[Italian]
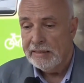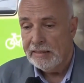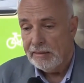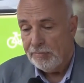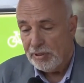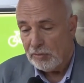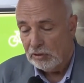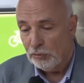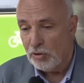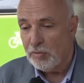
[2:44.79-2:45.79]
per
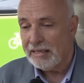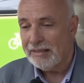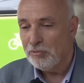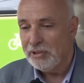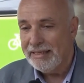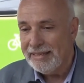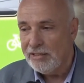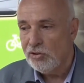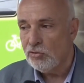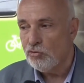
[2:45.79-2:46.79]
quanto riguarda
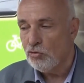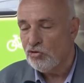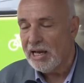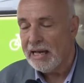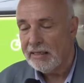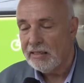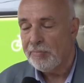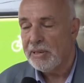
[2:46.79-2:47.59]
l'utilizzo sociale da